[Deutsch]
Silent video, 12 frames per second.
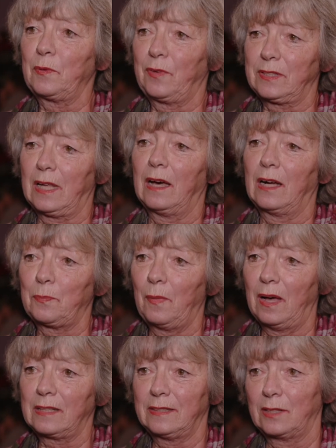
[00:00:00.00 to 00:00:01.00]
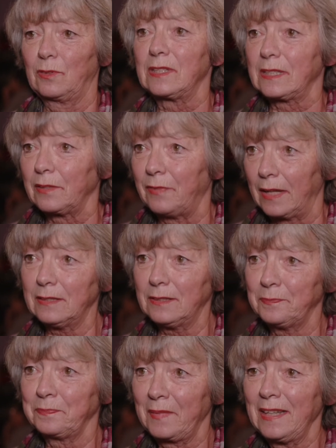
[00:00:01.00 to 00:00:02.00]
Professor Harald Marx hat uns gewarnt
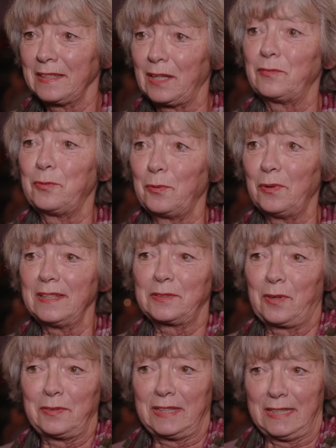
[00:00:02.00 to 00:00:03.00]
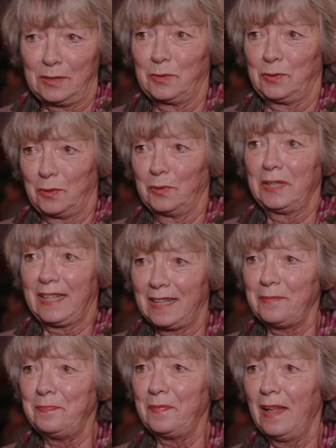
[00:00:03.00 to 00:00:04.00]
davor, es könnte Diskussionen
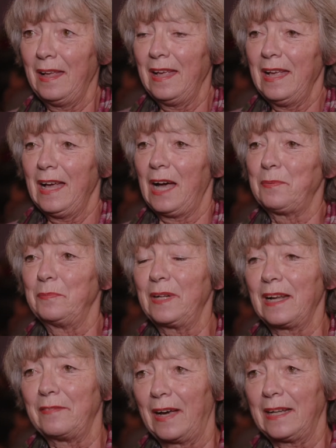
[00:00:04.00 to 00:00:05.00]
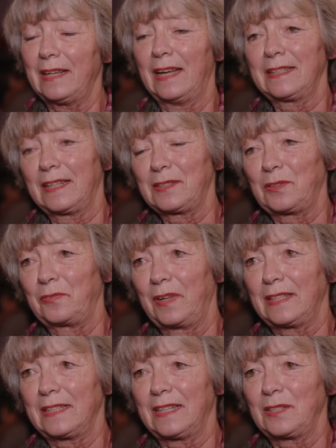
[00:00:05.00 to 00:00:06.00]
geben. Aber mittlerweile hat Christoph
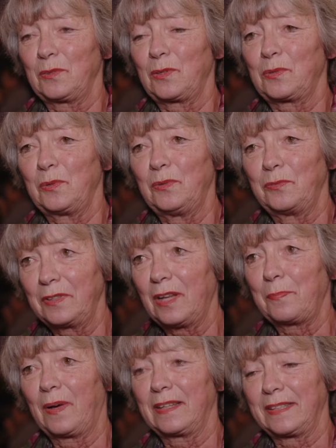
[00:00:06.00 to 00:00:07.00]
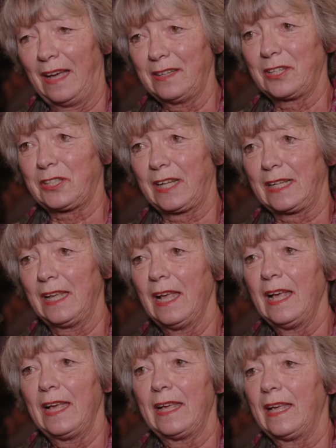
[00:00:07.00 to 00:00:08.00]
Wetzel das auch so wunderbar dargestellt.
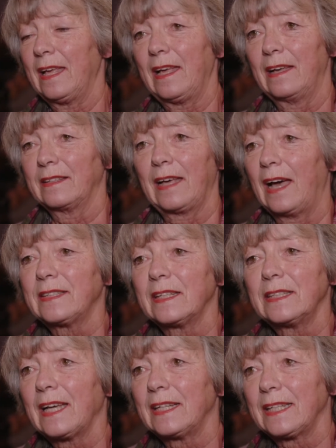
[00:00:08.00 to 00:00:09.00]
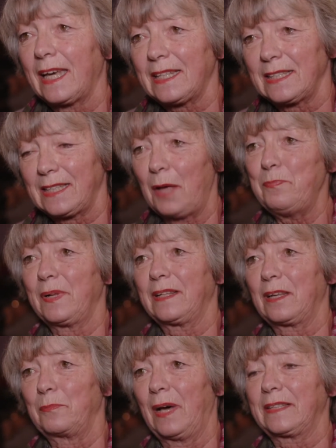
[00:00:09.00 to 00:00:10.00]
Er, er hat ja nicht ein direktes Abbild
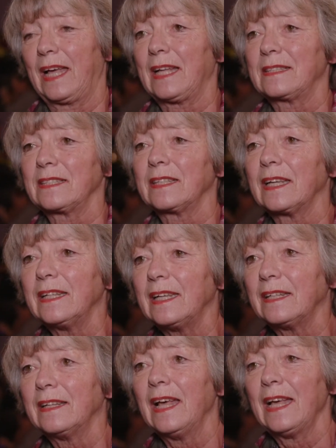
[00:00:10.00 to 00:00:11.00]
gemacht, er hat sich in ihn